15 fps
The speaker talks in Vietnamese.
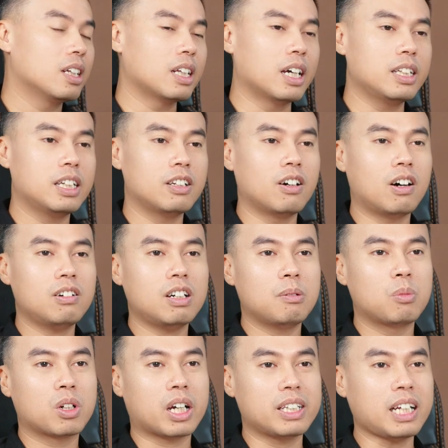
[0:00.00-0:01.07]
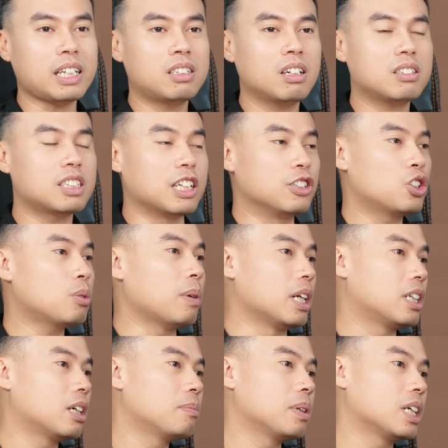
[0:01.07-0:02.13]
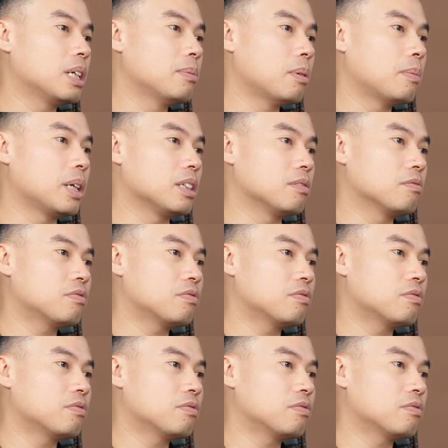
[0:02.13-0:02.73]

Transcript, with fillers: đấy thì đó là một cái thách thức dành cho bản thân mình khi mình